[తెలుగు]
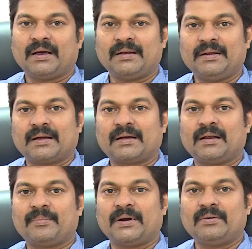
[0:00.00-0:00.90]
అన్ని
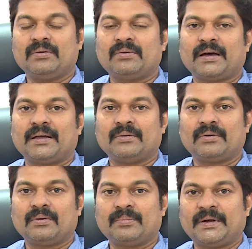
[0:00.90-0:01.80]
రకాల పండ్లు
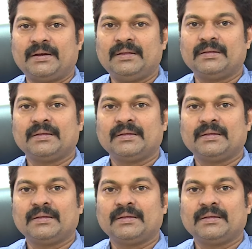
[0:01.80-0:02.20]
కాయగూరలు పెట్టి